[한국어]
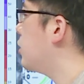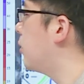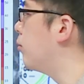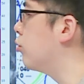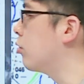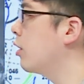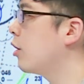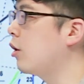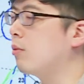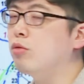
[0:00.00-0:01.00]
전북,
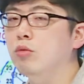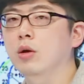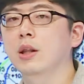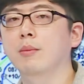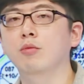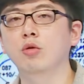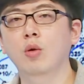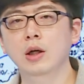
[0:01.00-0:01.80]
경북권 남부로